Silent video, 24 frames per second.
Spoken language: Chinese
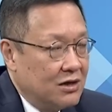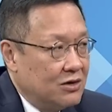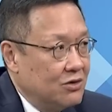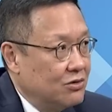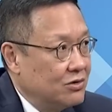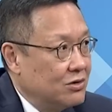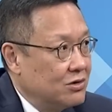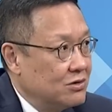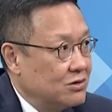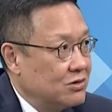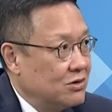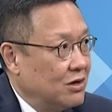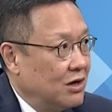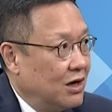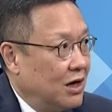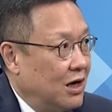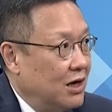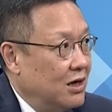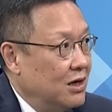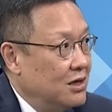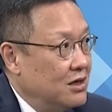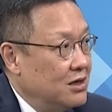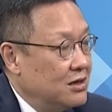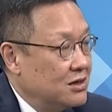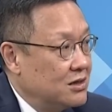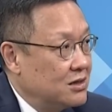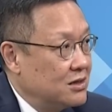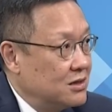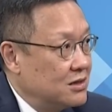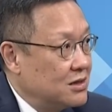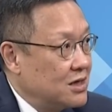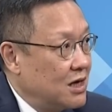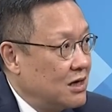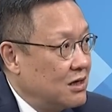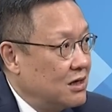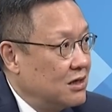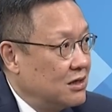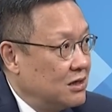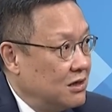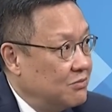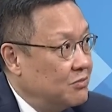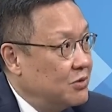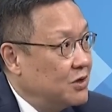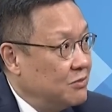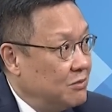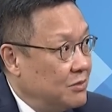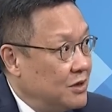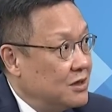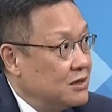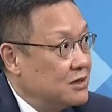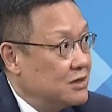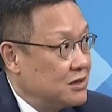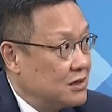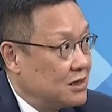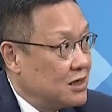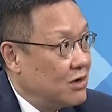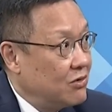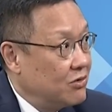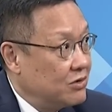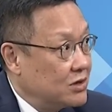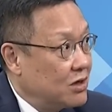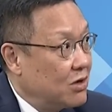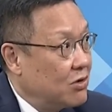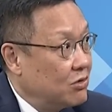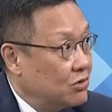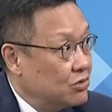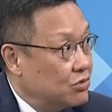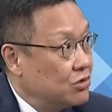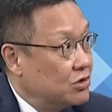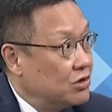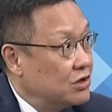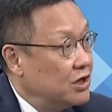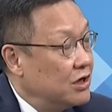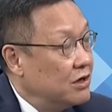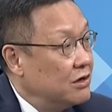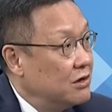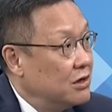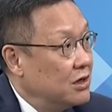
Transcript: 有的时候死伤可能平民死伤会超过军人，